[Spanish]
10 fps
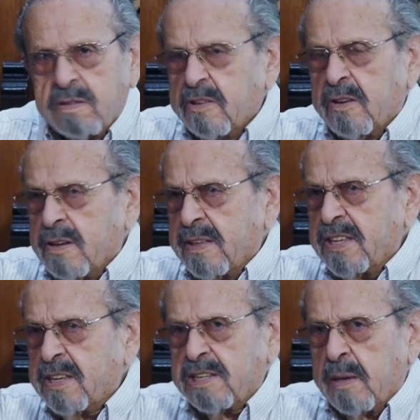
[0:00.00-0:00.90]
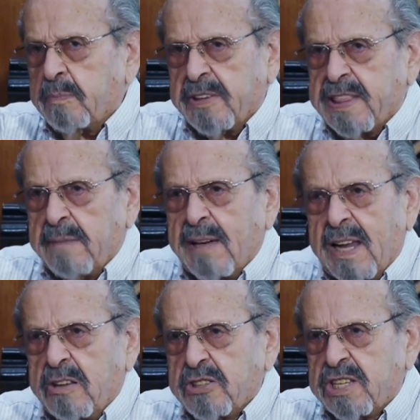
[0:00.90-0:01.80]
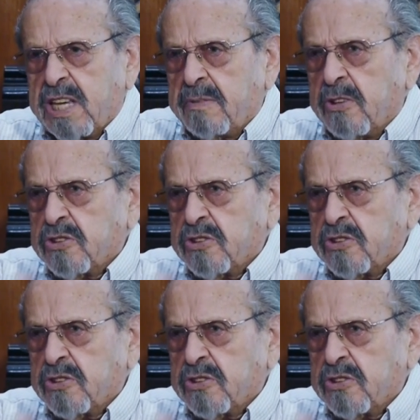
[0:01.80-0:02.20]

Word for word: Todo se porta mal, no sirven,